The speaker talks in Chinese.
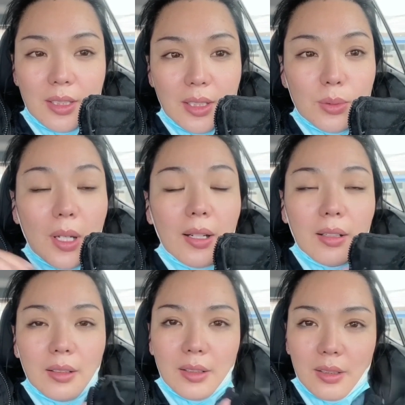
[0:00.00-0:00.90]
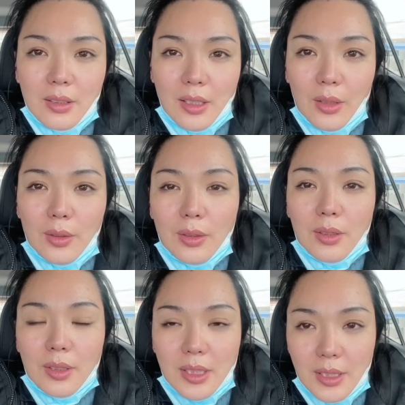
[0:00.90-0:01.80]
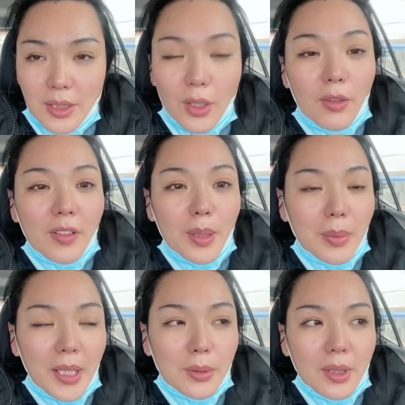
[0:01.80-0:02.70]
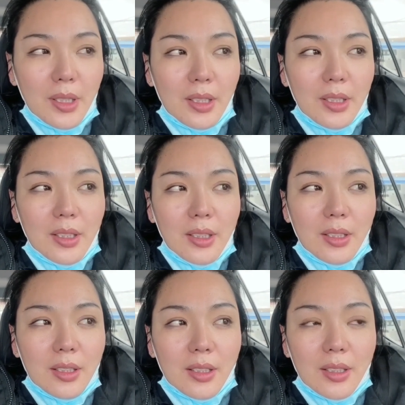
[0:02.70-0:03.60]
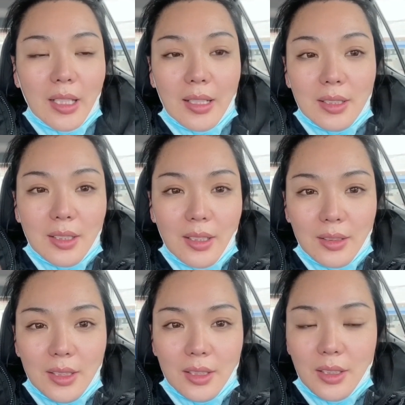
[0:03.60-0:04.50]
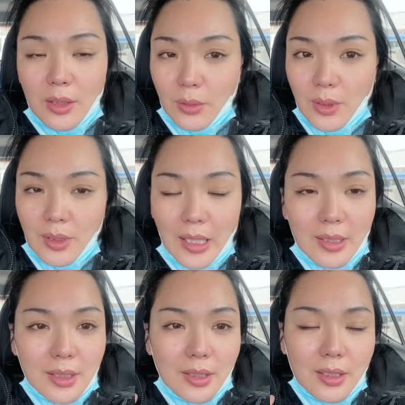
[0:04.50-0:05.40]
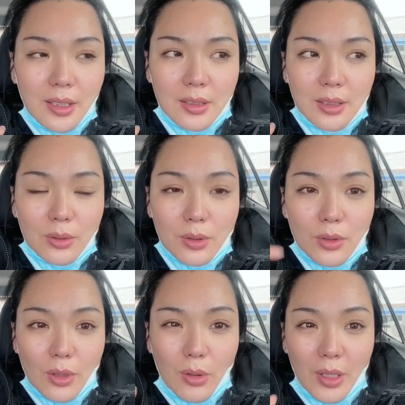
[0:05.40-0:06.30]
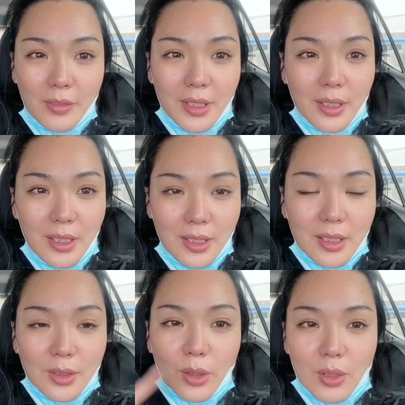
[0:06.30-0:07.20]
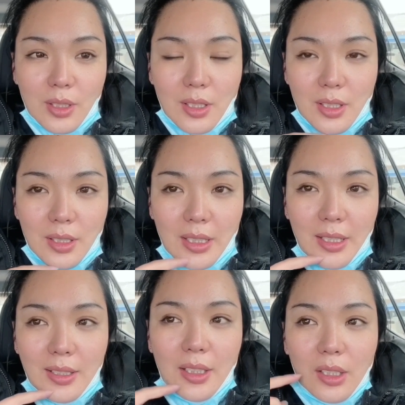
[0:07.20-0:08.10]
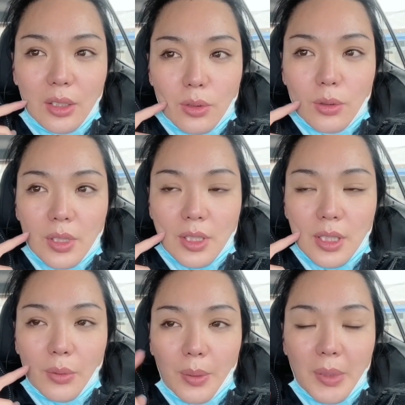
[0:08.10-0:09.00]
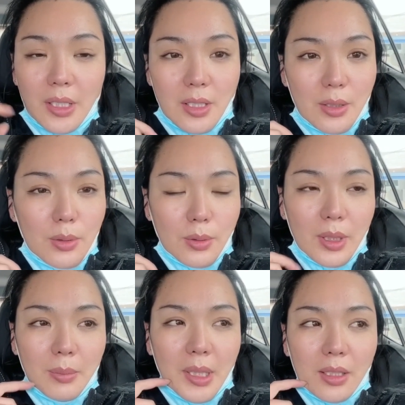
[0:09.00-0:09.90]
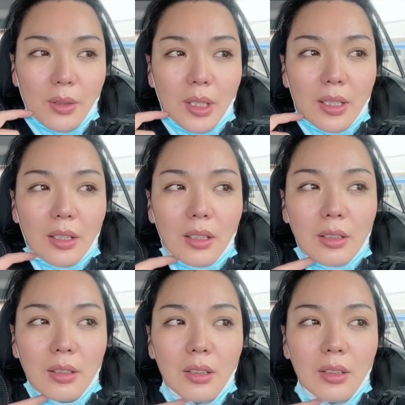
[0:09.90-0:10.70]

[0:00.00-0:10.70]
结算，然后再在药房排队，嗯、呃，拿这个氧气。像我拿这个氧气，我至少花费了一个小时的时间。 如果是在外面诊所里面的话啊，